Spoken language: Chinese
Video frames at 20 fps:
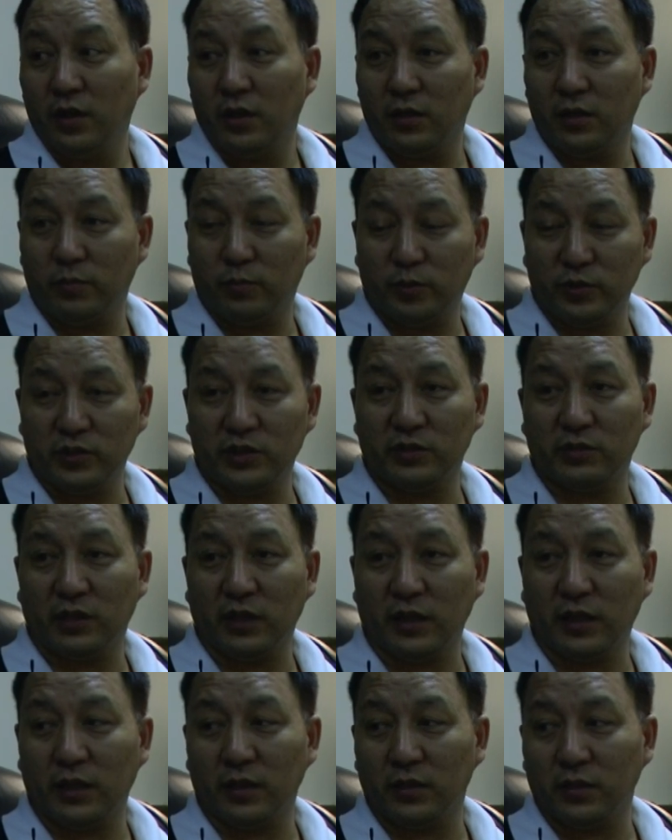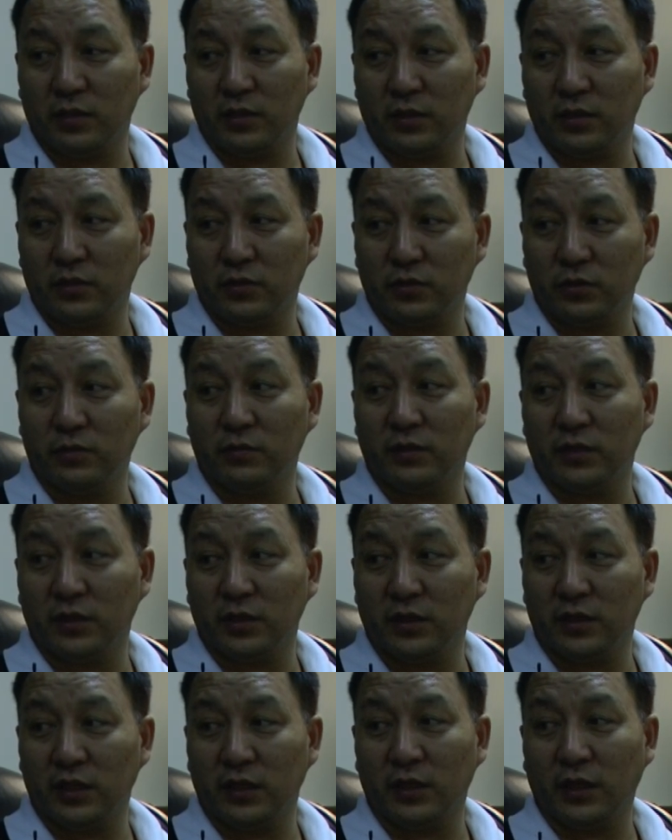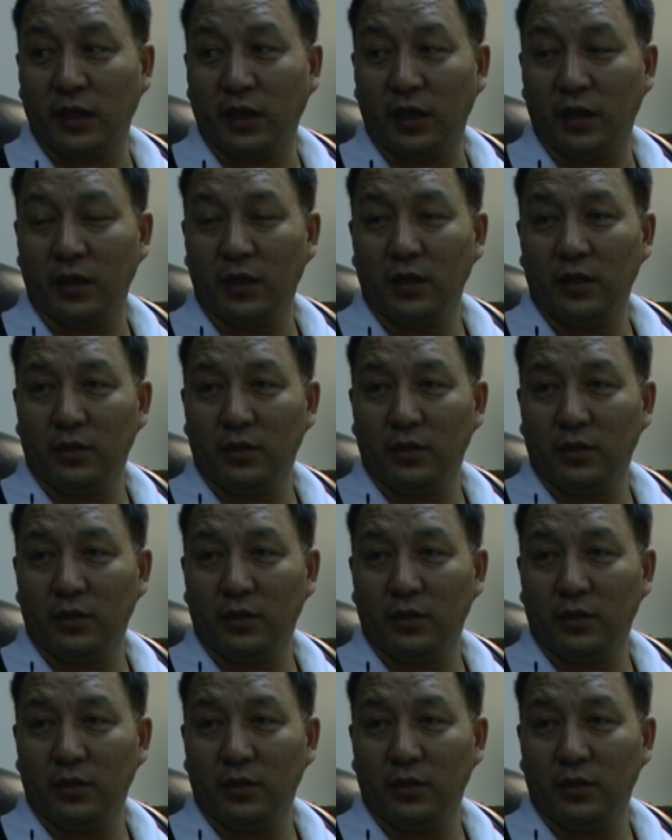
而不喜欢看那个中文的电台